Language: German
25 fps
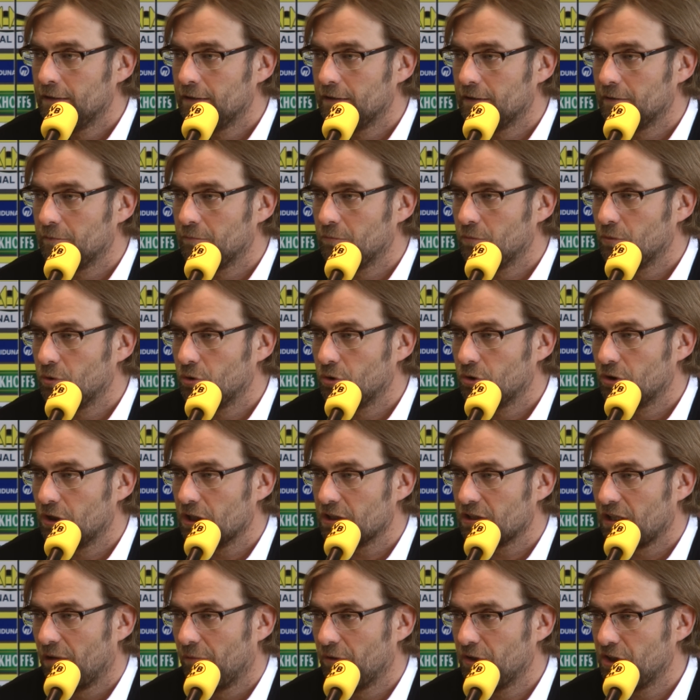Ähm, und
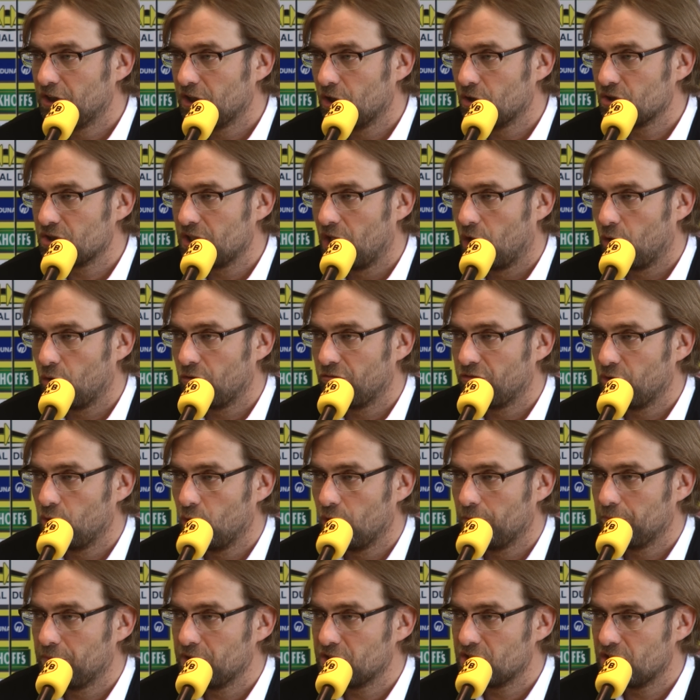das haben wir nicht aus den Augen
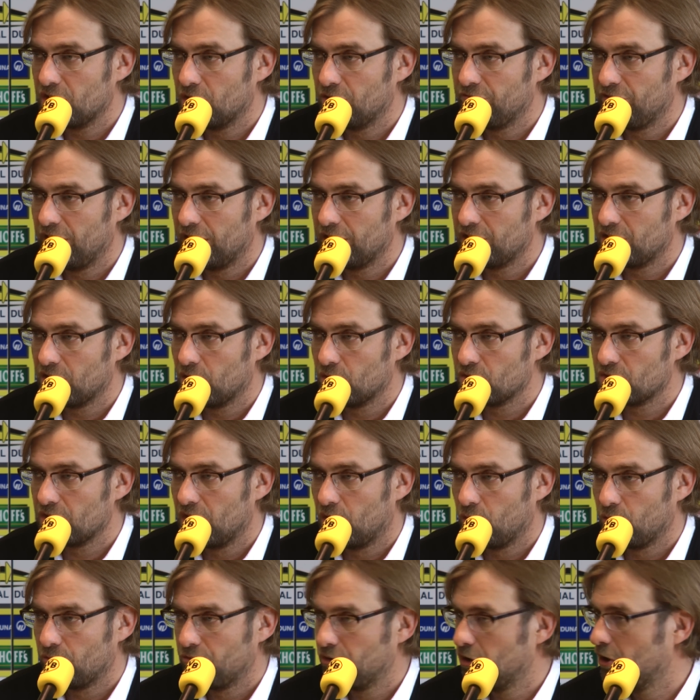verloren bisher und werden nicht aus den
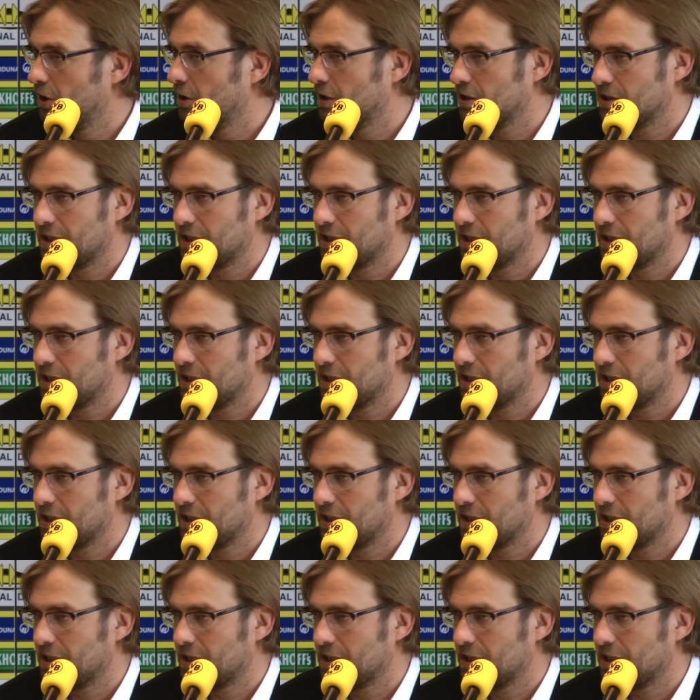Augen verlieren.